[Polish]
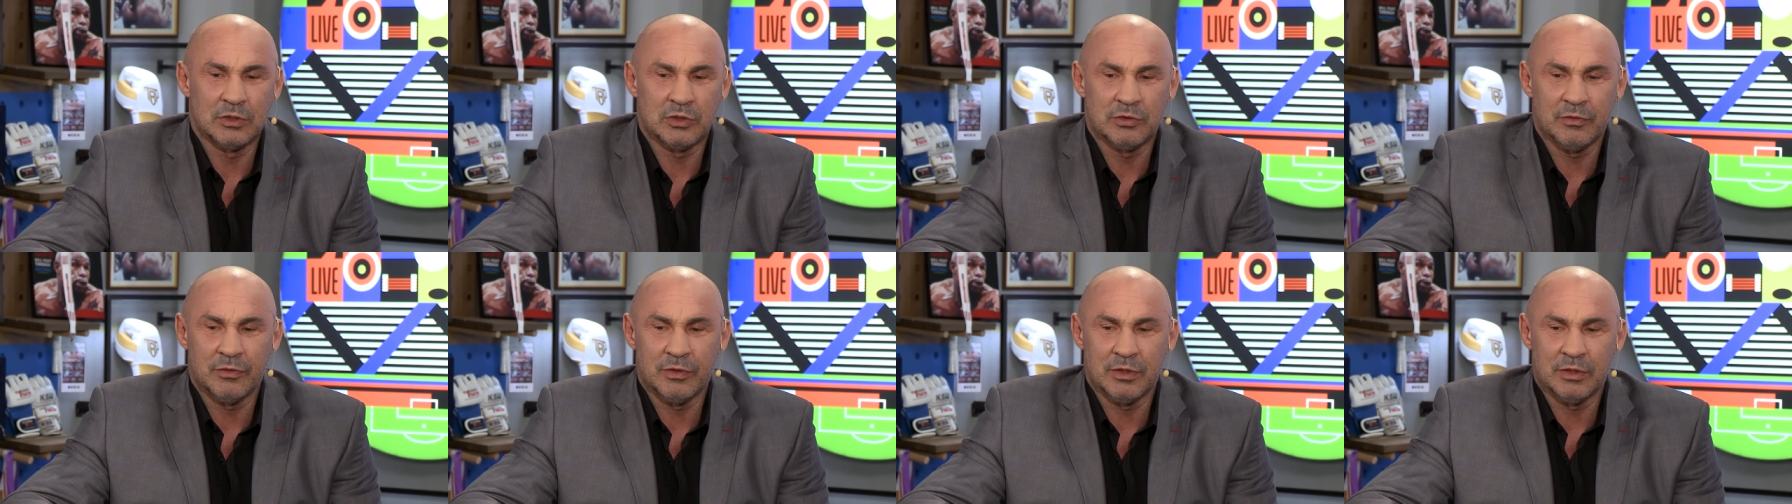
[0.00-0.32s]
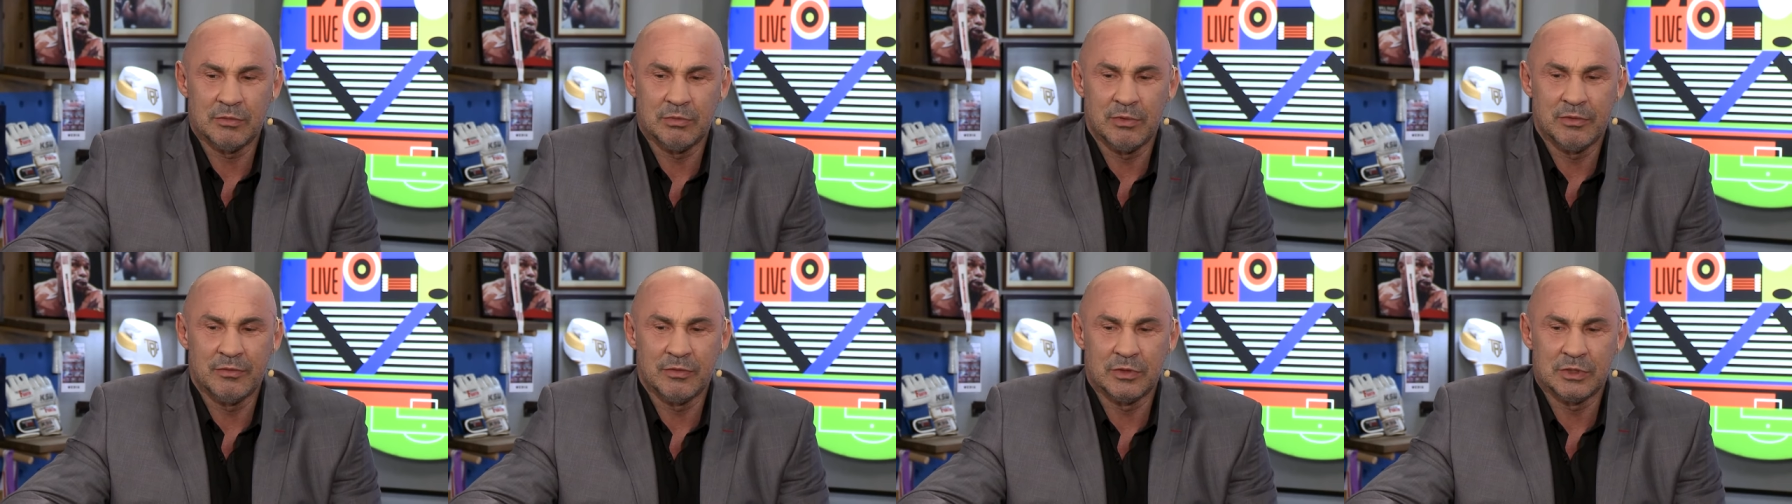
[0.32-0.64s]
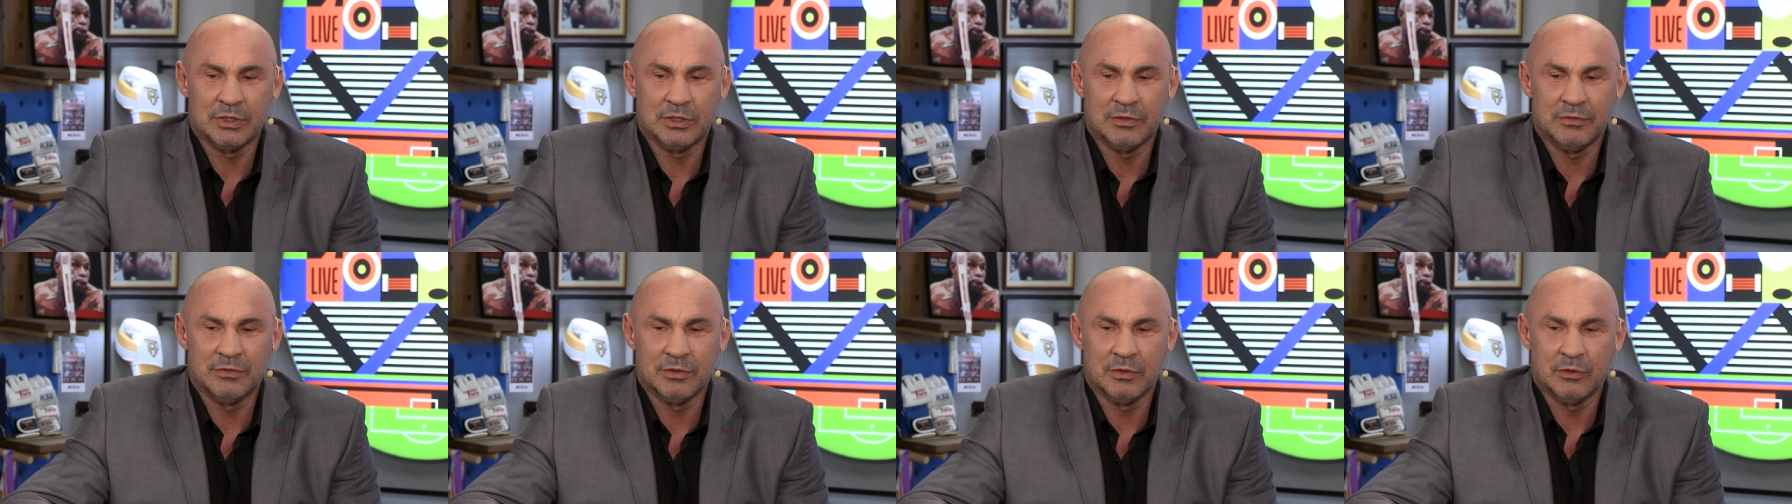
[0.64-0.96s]
człowiek ma
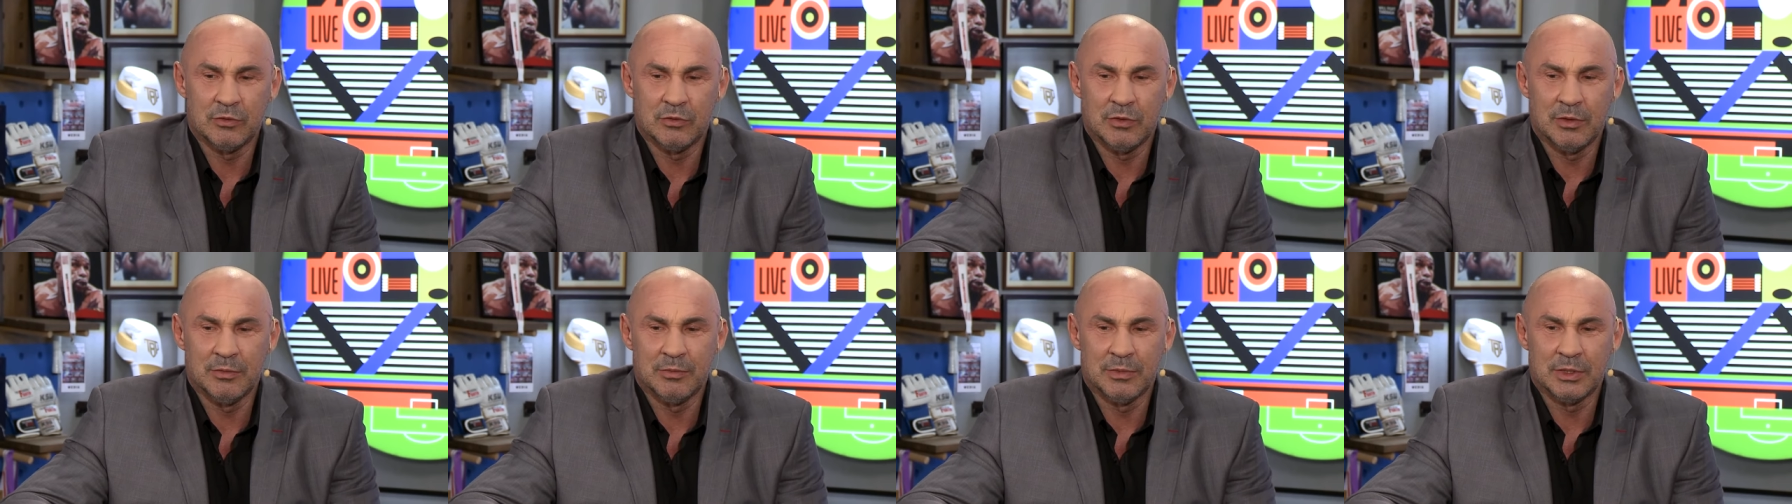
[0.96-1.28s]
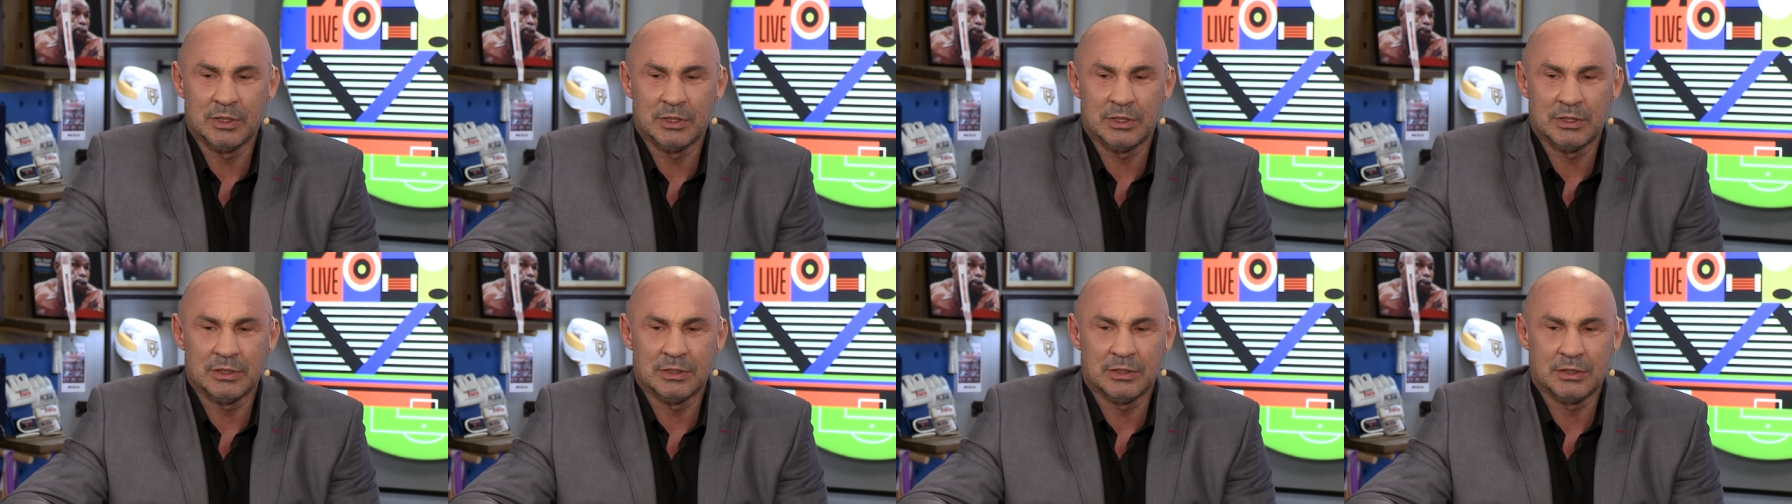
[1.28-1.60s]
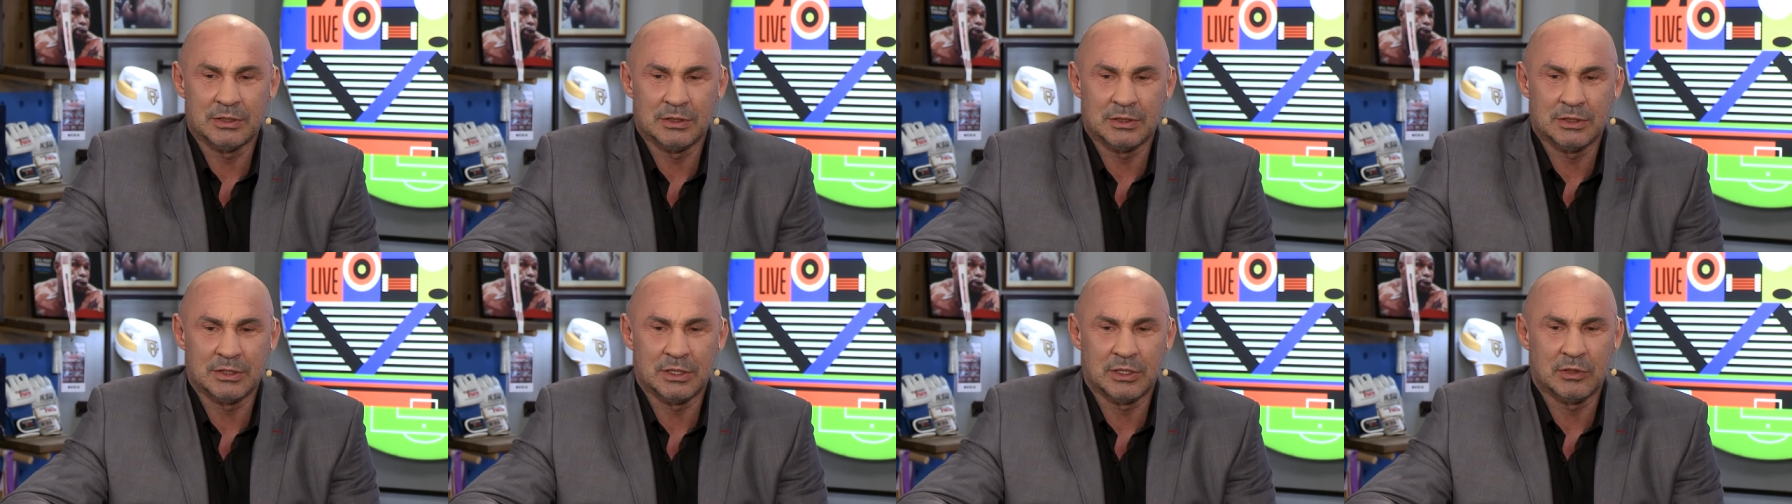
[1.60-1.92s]
właściwie ułamek
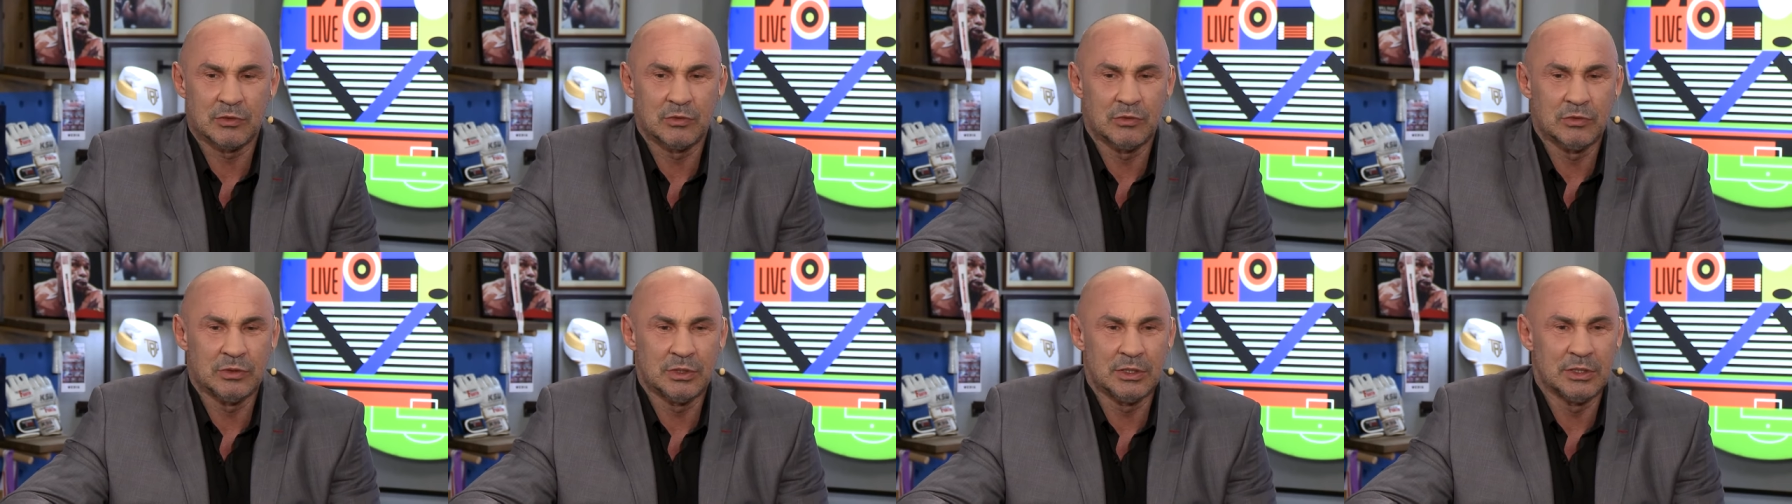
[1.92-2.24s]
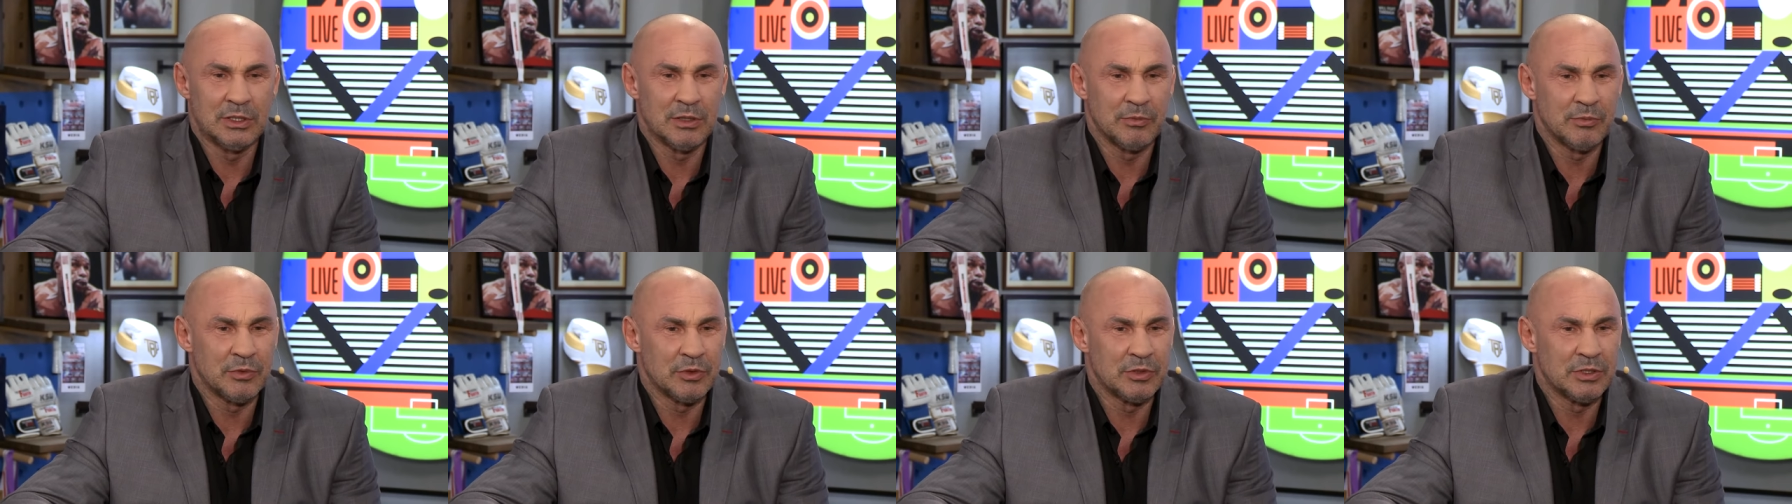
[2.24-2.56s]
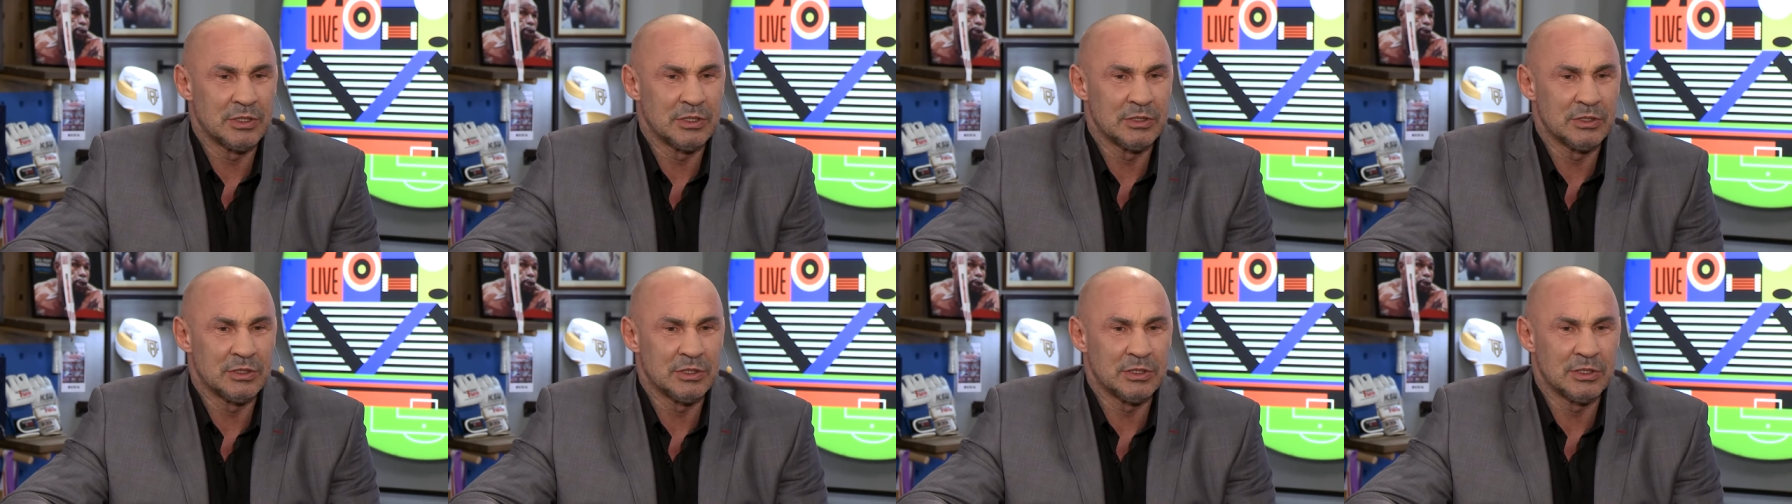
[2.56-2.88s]
sekundy na
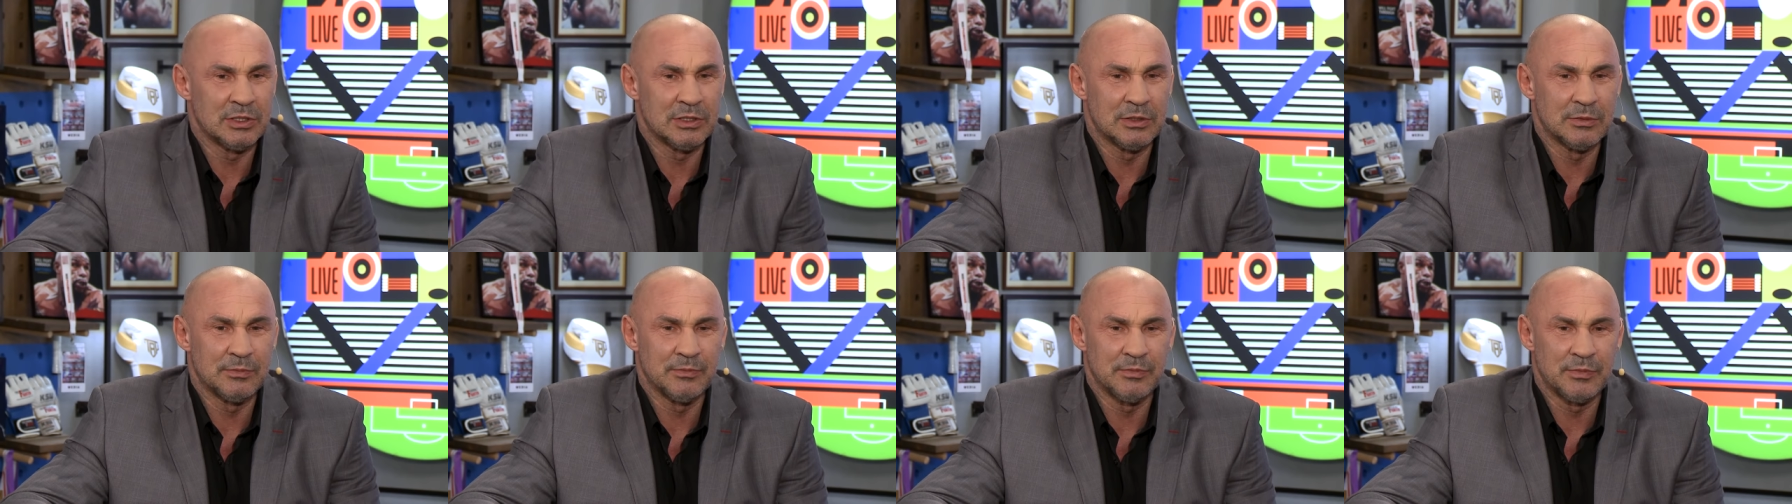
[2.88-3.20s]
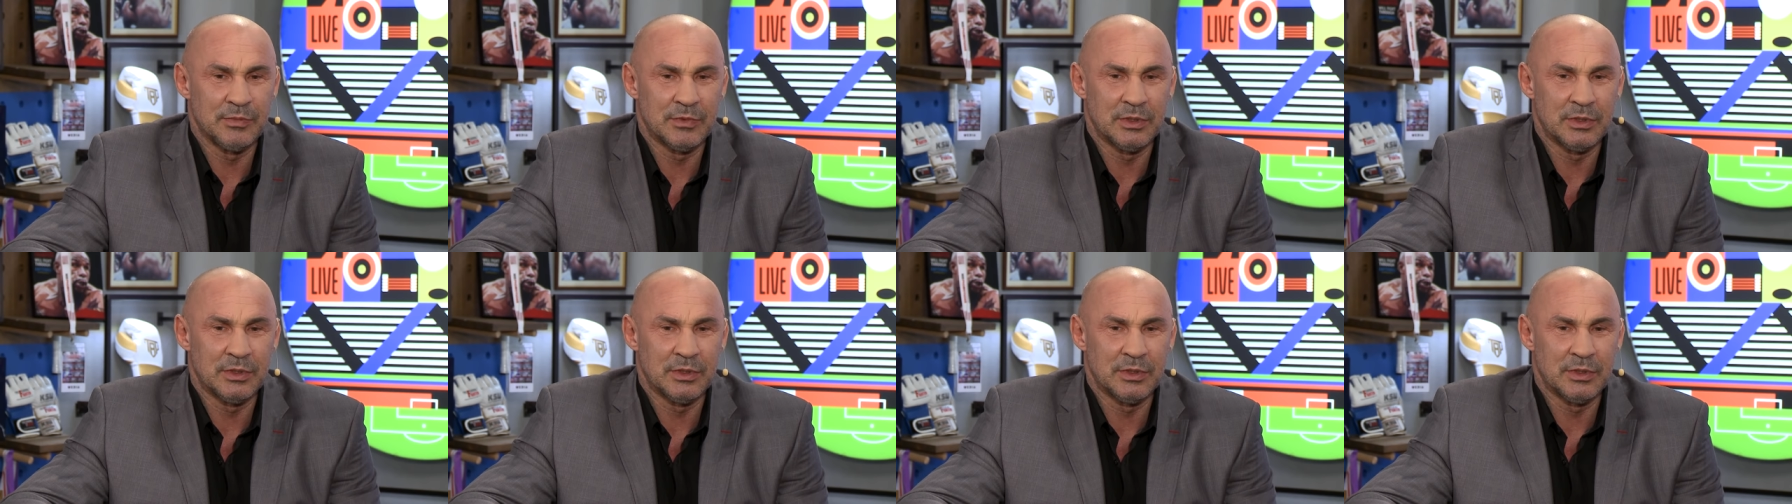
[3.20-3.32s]
podjęcie e,